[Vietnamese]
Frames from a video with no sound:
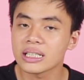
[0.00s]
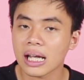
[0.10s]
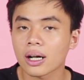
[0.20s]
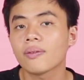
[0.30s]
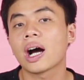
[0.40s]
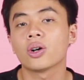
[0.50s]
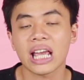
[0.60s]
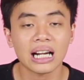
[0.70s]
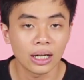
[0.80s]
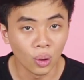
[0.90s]
Pisen đó mà họ
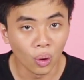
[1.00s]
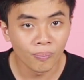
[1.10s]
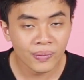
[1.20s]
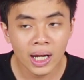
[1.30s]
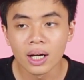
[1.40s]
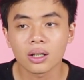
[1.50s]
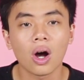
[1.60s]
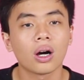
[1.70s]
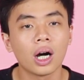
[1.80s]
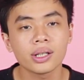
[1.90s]
dán lại luôn
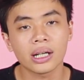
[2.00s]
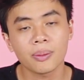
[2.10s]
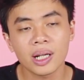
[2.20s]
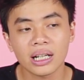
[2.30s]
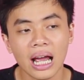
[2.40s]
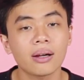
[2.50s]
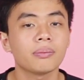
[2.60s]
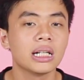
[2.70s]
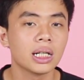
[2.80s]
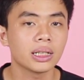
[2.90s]
còn ở những cái pin khác
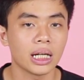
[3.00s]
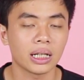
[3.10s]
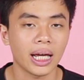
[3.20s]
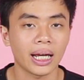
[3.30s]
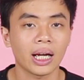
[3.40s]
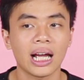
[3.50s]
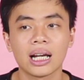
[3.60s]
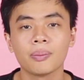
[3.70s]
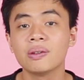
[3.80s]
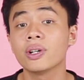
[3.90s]
pin linh kiện nè hay
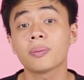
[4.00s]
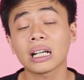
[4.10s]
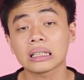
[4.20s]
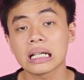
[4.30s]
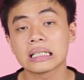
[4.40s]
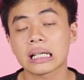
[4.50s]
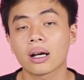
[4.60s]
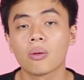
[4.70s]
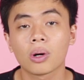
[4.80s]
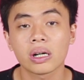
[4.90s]
là pin Vimax thì sẽ
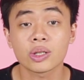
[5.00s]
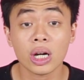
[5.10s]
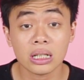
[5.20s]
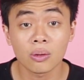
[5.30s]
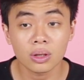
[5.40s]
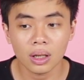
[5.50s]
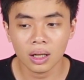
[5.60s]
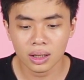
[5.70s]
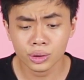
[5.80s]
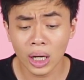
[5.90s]
không có cái doanh uh,
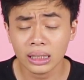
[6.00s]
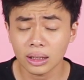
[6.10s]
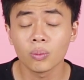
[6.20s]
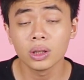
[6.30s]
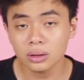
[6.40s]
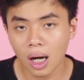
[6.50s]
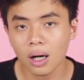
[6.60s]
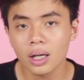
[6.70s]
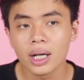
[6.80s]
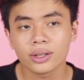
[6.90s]
ờ, chống nước
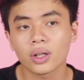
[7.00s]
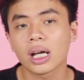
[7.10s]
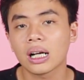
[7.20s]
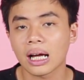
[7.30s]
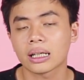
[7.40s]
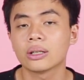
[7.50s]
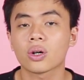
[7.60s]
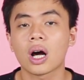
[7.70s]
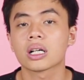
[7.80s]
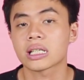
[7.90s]
đó cho nên là kỹ
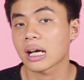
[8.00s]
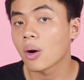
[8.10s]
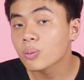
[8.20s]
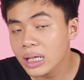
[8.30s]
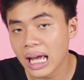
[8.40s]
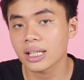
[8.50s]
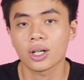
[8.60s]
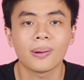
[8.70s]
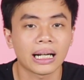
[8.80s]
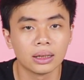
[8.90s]
thuật họ sẽ không dán
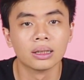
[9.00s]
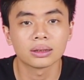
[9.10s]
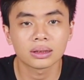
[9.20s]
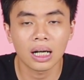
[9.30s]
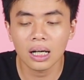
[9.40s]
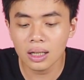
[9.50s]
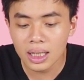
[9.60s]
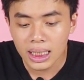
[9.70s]
cho các bạn được đó